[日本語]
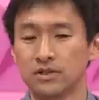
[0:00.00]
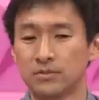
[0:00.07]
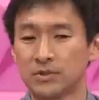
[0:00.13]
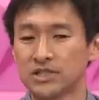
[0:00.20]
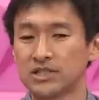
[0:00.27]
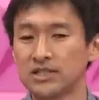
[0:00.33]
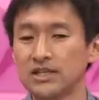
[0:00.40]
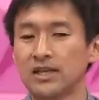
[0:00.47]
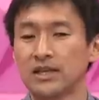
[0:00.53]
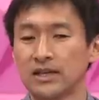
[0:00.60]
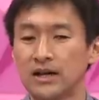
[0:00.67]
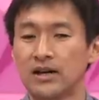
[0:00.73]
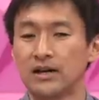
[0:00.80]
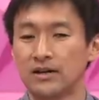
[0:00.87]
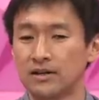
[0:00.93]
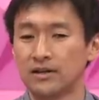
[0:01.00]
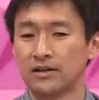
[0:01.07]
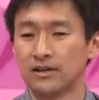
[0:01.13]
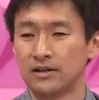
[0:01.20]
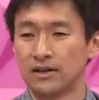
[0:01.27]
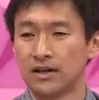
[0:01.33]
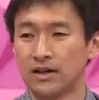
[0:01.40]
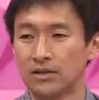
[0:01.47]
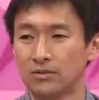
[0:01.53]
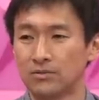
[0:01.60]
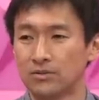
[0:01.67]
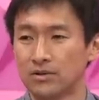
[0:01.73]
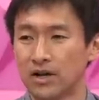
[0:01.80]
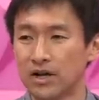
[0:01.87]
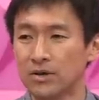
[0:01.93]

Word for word: やっぱ信念があのあ